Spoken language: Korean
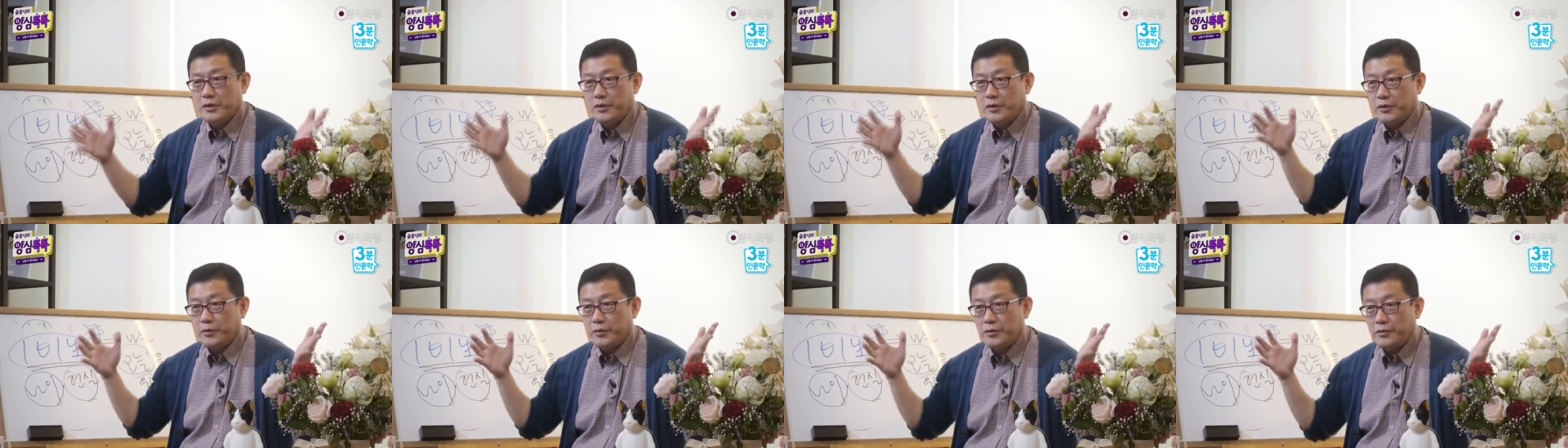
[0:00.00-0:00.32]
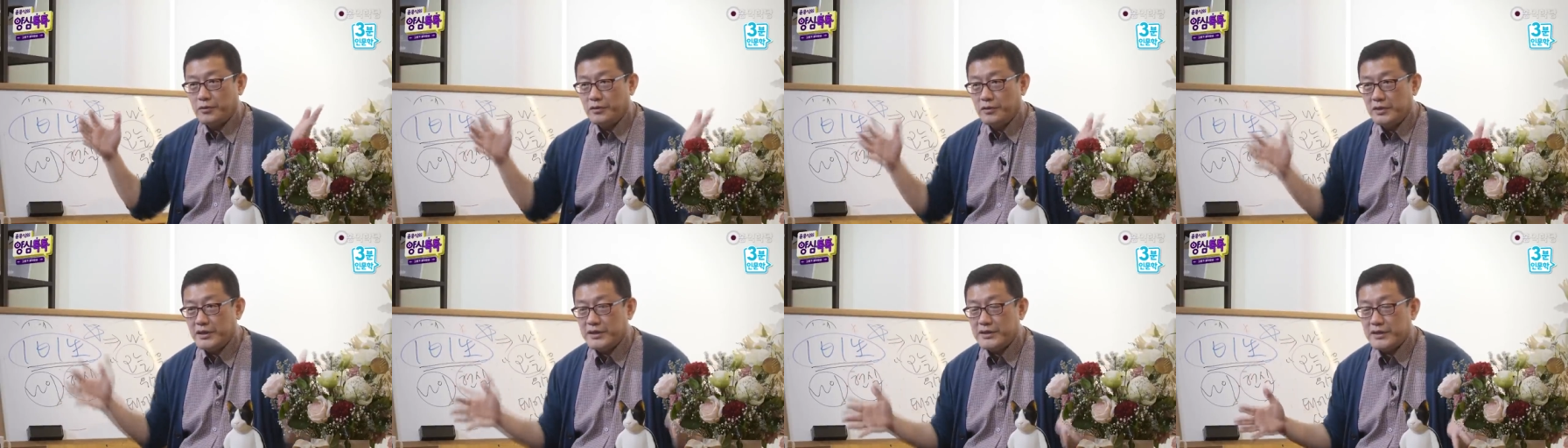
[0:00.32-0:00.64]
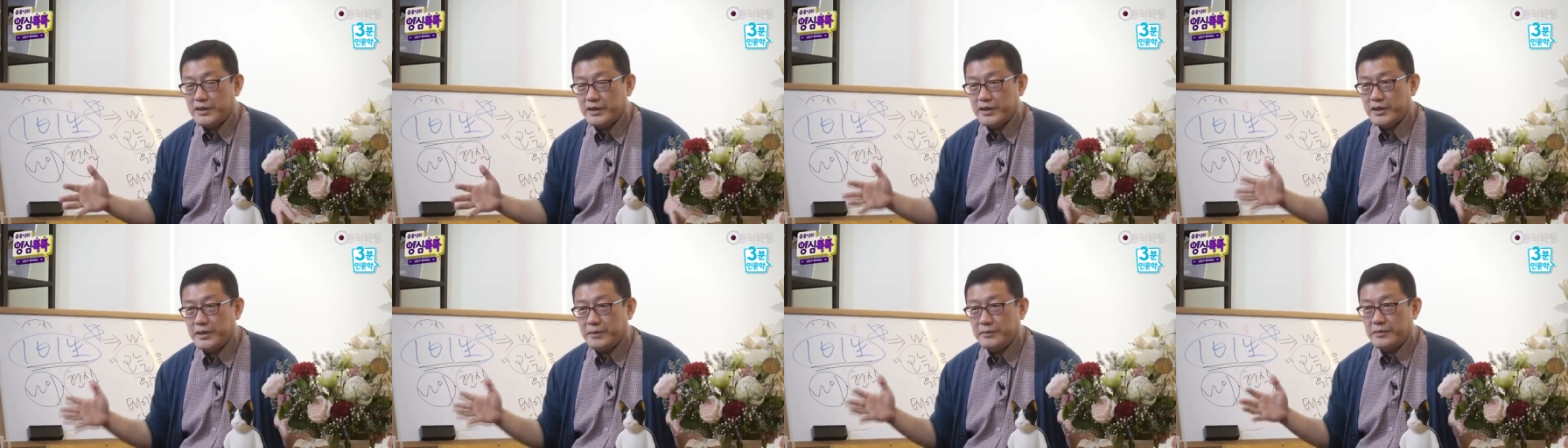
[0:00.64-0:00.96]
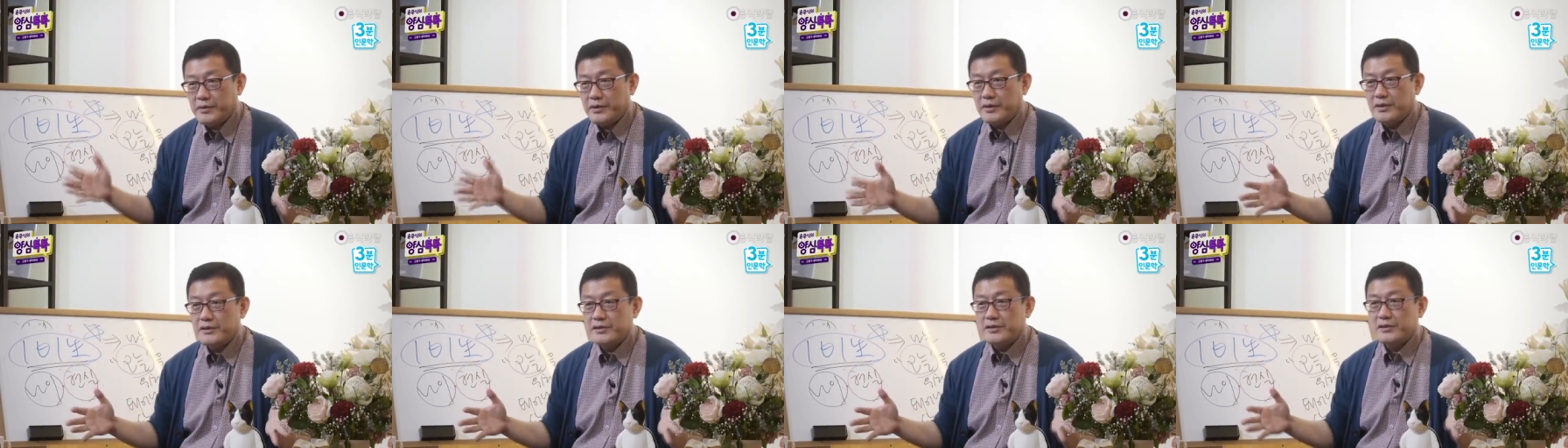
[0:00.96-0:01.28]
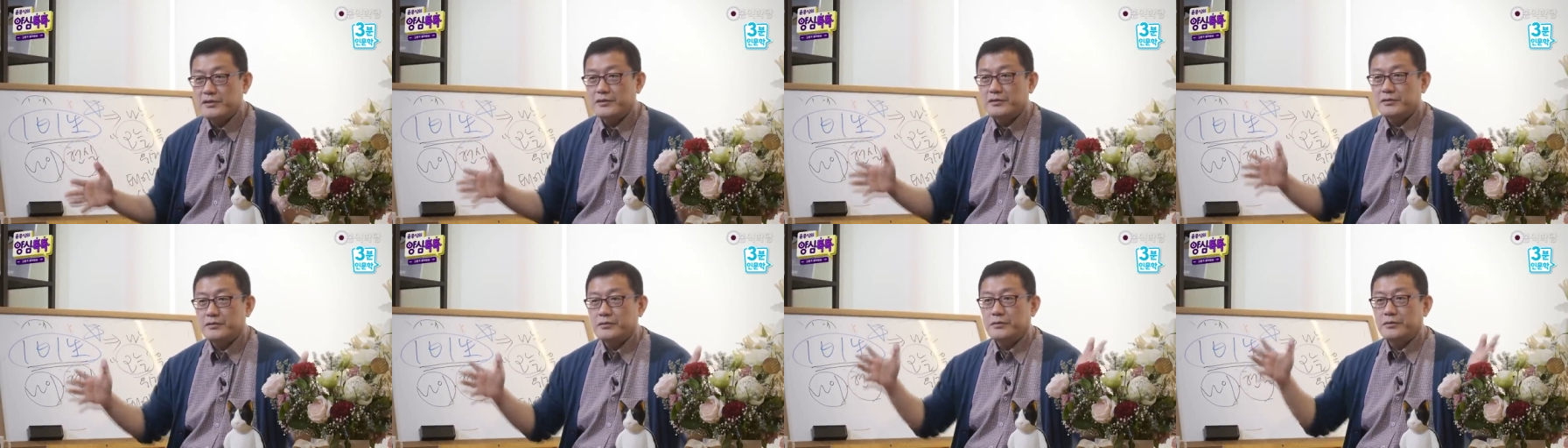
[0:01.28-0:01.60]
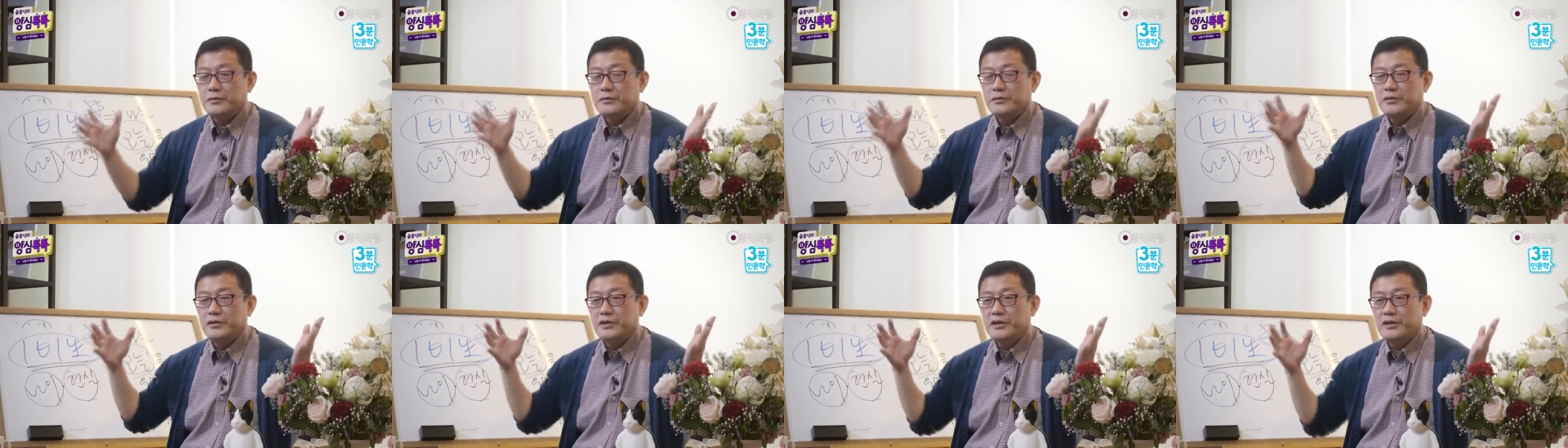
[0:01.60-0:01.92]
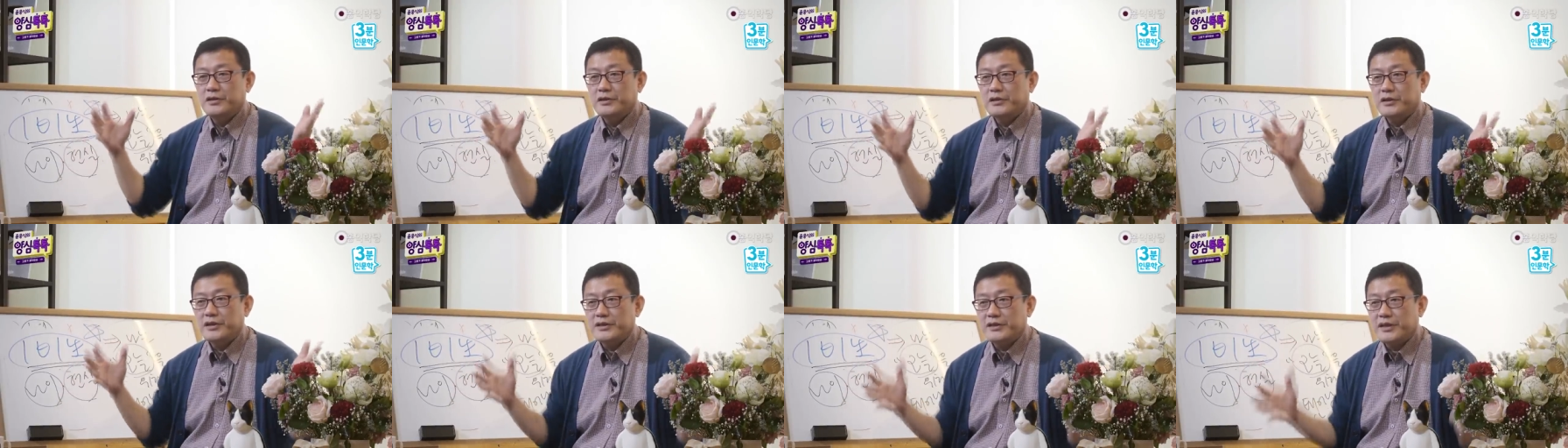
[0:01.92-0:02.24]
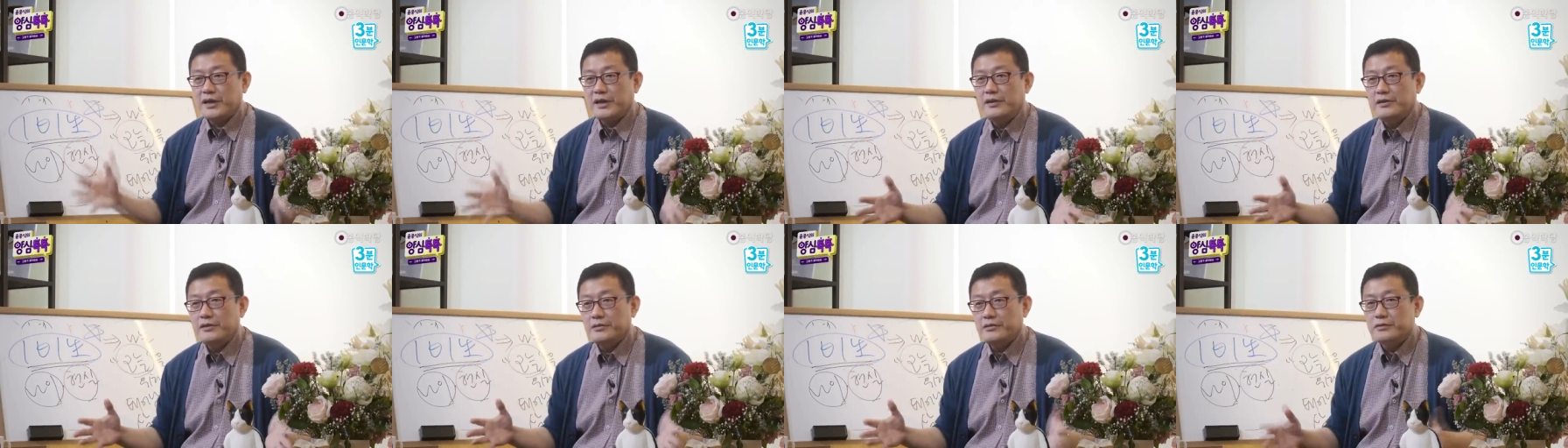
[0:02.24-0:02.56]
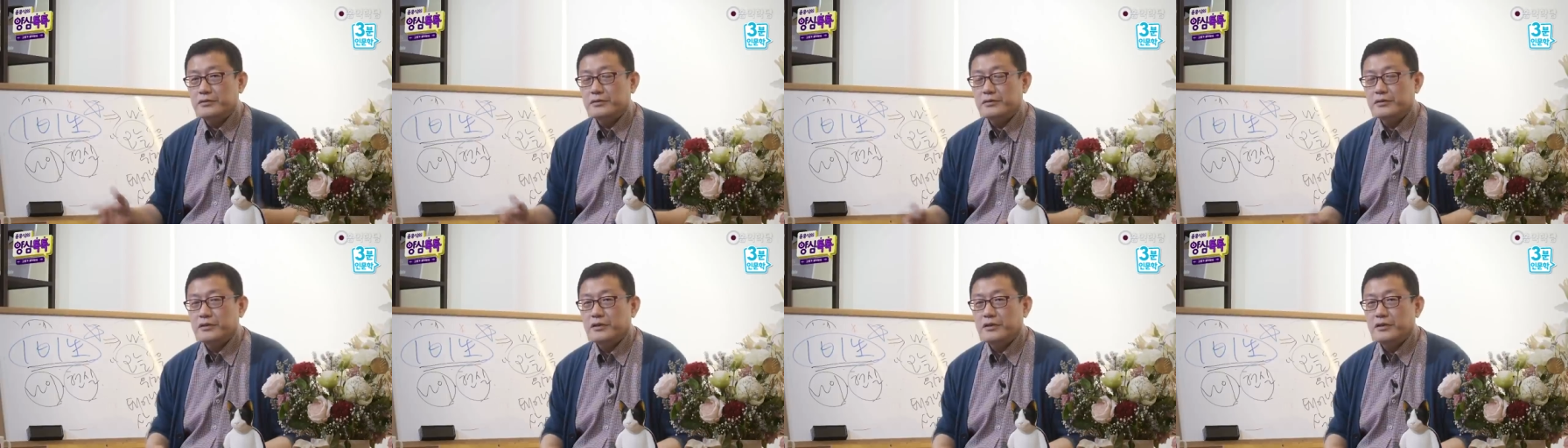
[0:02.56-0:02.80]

오늘 이 자리 함께 하시려고, 오늘 이렇게 살려고,